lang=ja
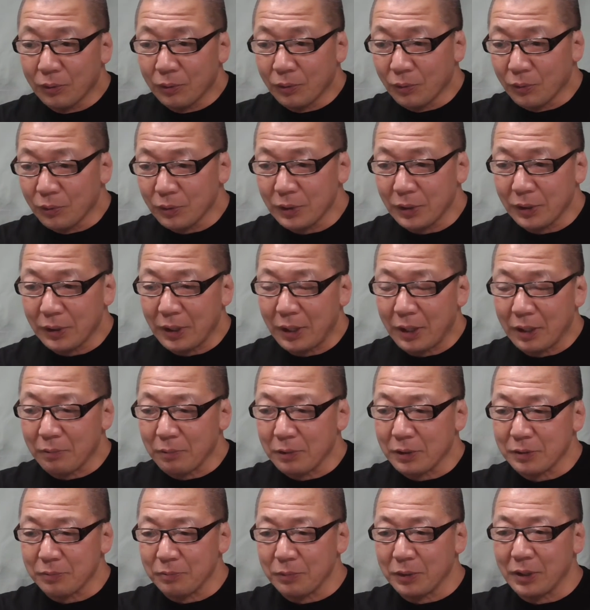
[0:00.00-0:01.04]
載せてあり
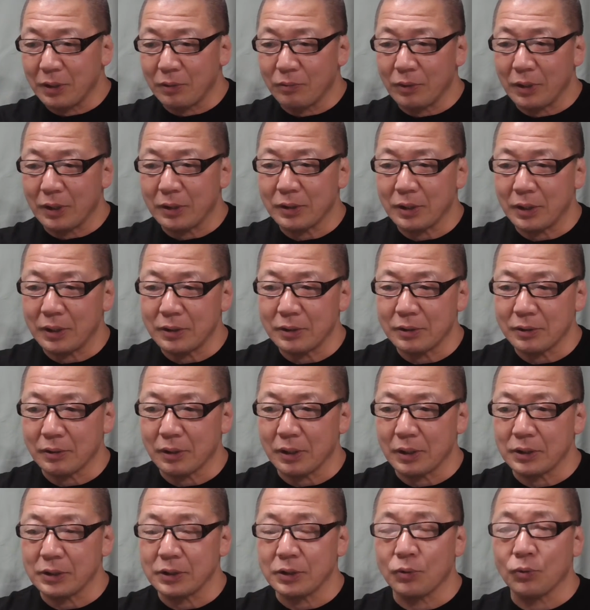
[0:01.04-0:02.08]
ます、見てくださいって
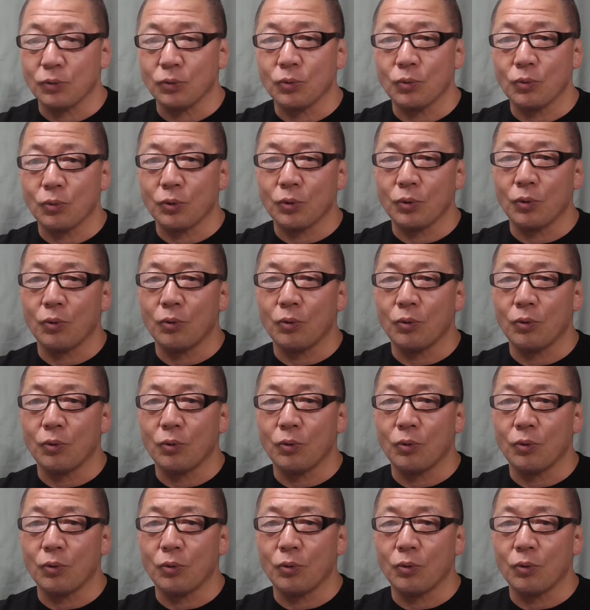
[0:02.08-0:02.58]
感じのと、